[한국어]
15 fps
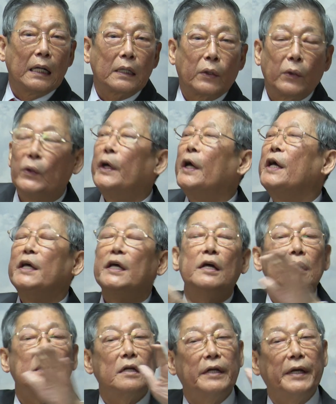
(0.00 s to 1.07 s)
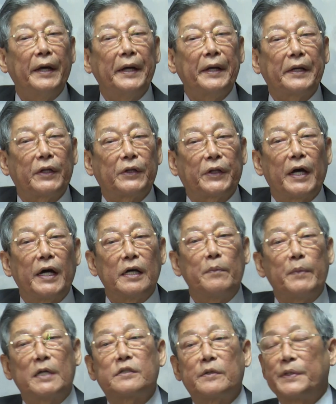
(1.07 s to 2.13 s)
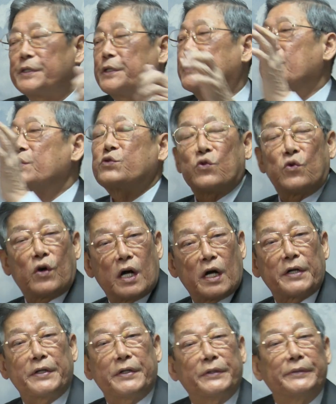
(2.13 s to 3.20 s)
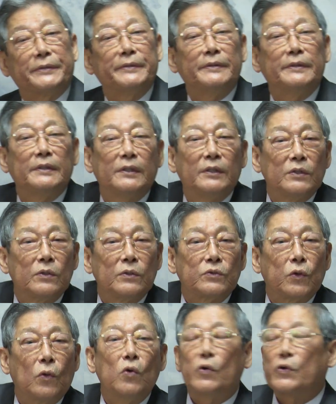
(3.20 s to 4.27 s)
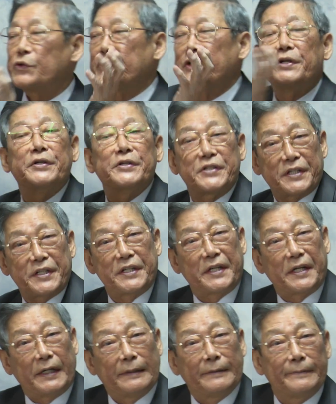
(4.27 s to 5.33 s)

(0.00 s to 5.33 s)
교회 일에 대하여 말씀하실 때 종아 그래요. 종으로서 일을 시키니까.